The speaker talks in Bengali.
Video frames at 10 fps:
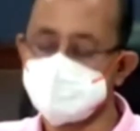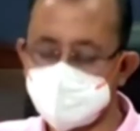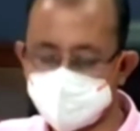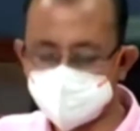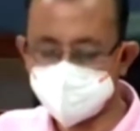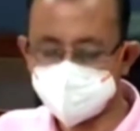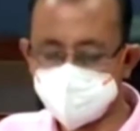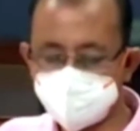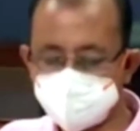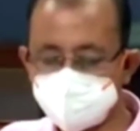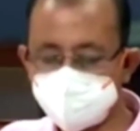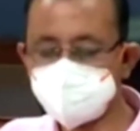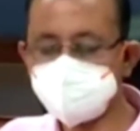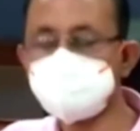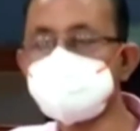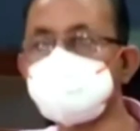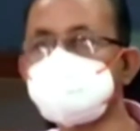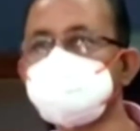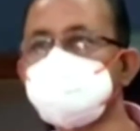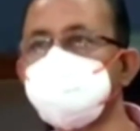তার ক্ষতি হওয়ার সম্ভাবনা থাকছে